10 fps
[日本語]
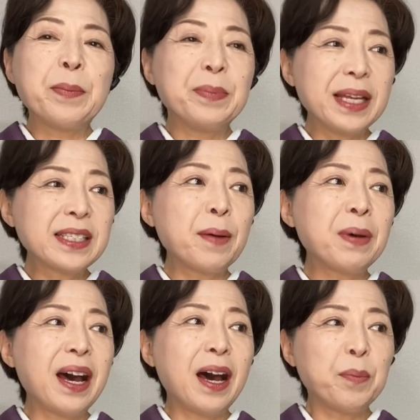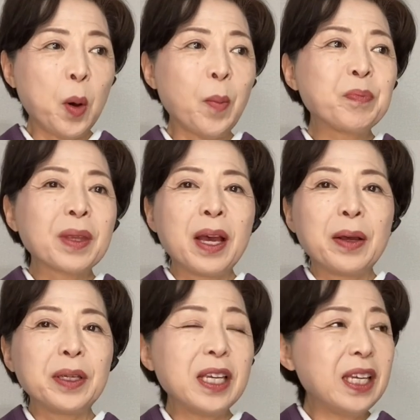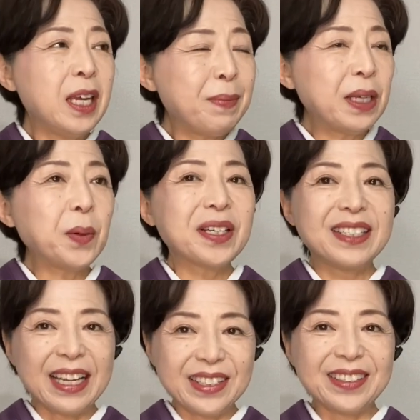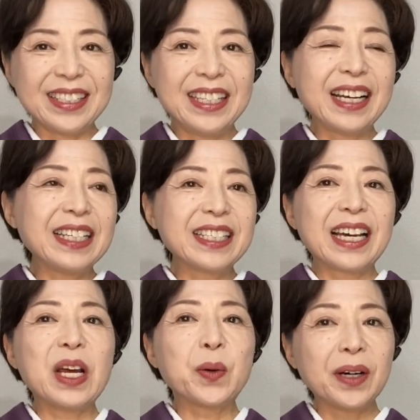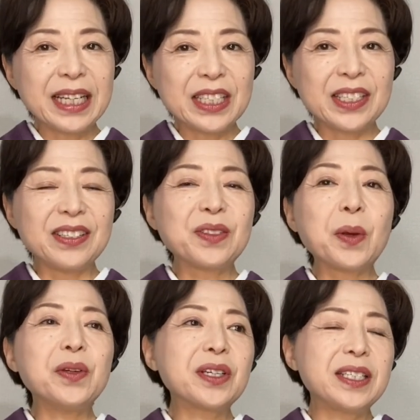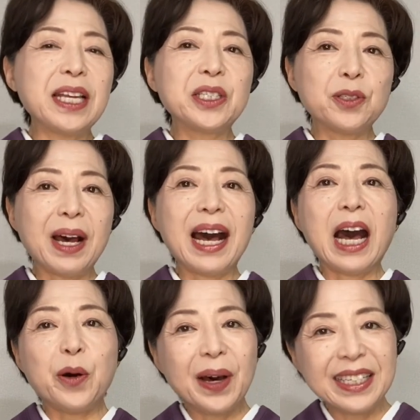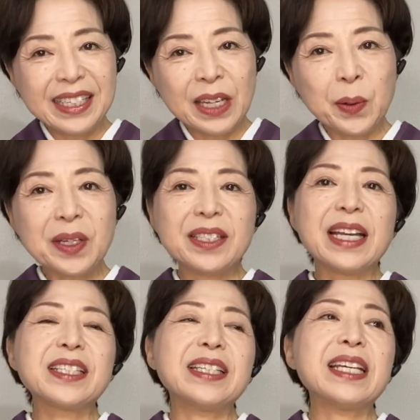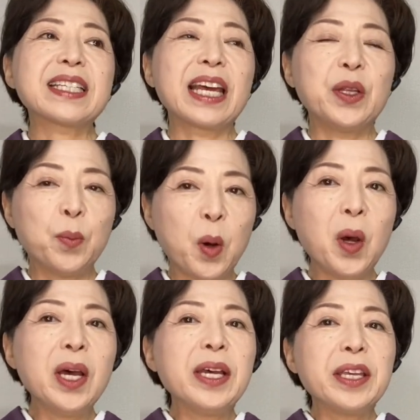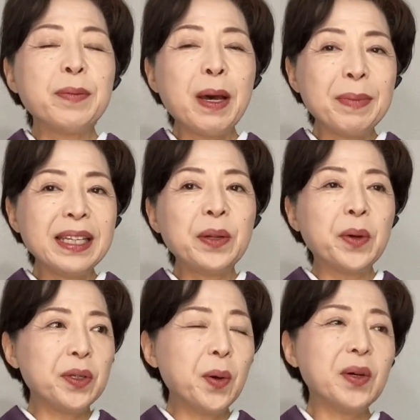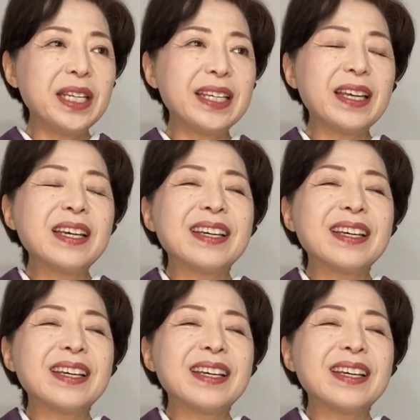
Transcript: 皆様も、今の季節、4月から5月という季節は合わせの季節ですけれども、今までのように